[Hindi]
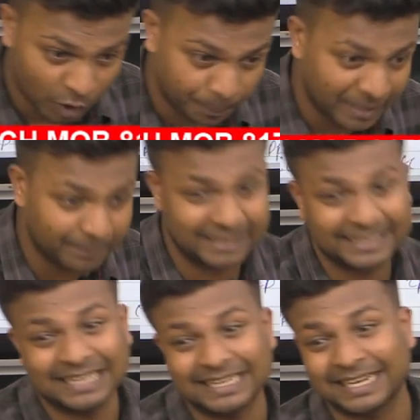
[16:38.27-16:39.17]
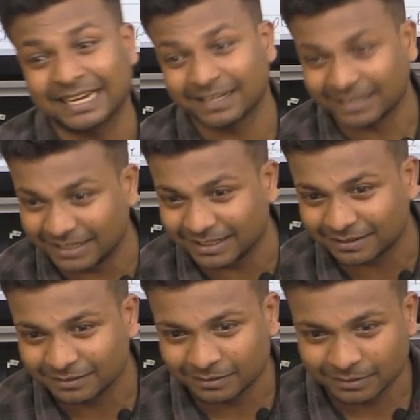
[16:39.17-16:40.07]
पिगमेंट क्या देगा कलर
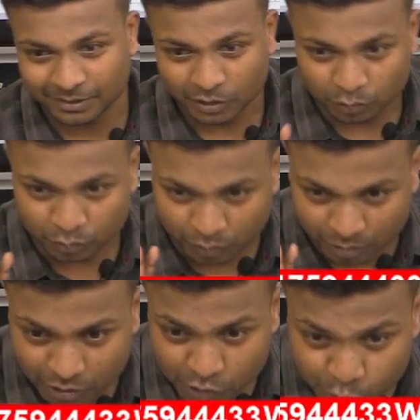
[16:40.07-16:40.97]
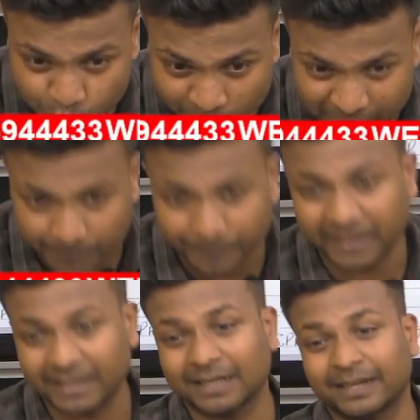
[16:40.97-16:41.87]
तो स्वीट पी
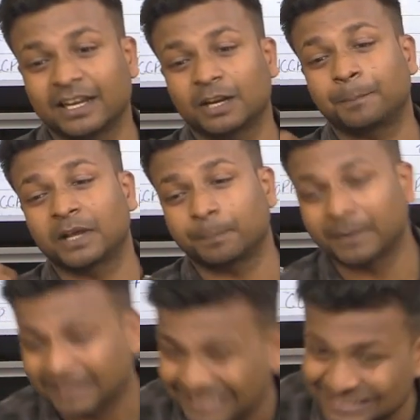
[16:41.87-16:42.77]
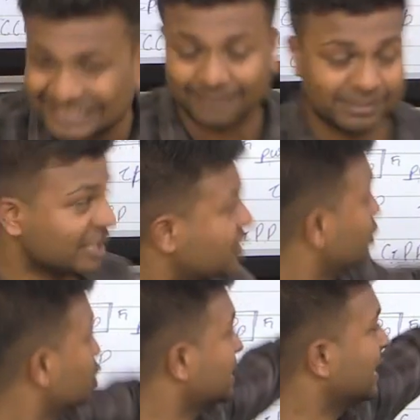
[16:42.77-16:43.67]
का कलर पर्पल किसके वजह से
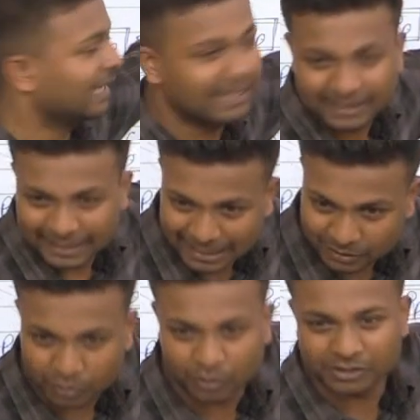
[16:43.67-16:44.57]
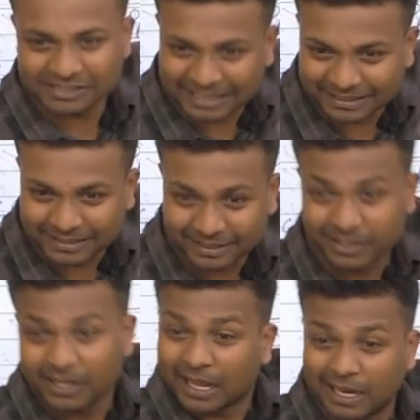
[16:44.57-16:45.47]
होता है एंथ्रोसाइनिन
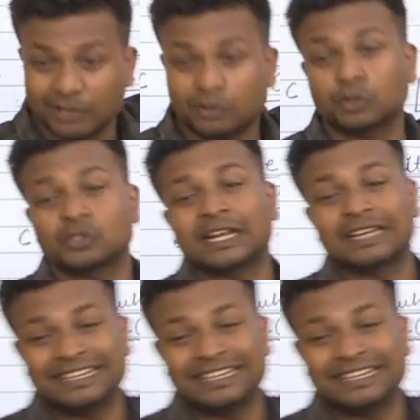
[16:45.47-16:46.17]
एंथ्रोसाइनिन